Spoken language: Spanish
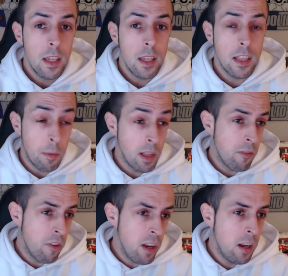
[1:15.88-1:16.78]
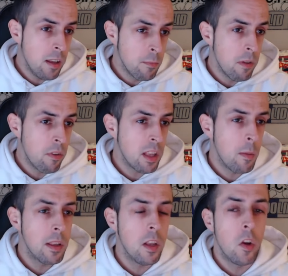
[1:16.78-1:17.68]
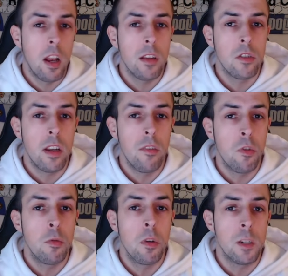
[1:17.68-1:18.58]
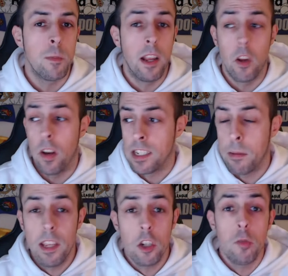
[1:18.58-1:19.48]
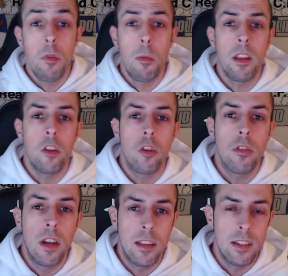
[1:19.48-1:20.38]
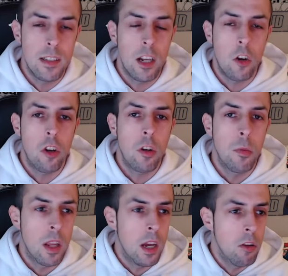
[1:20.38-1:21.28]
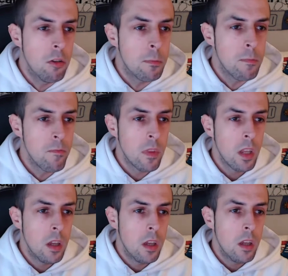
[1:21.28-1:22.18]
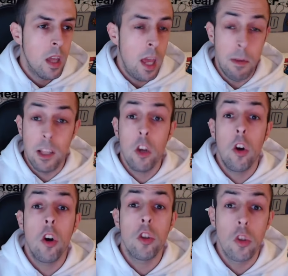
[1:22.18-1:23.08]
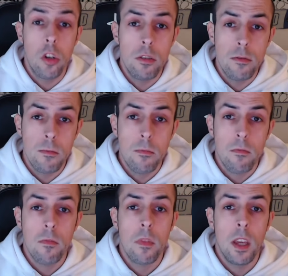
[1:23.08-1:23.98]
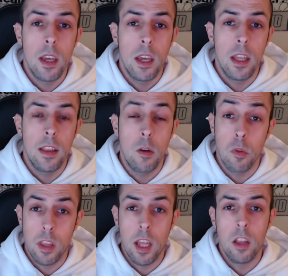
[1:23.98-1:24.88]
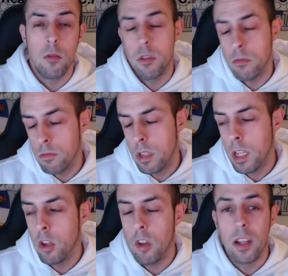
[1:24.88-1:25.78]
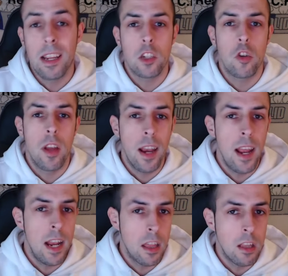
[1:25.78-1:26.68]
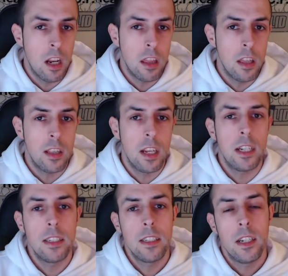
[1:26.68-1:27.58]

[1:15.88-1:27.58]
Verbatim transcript: y también define perfectamente lo que es el fútbol español. El Sevilla en su momento, antes de entrar con el comunicado, emitió otro eh, denunciando, bueno, diciendo lo del caso Negreira, etcétera, etcétera,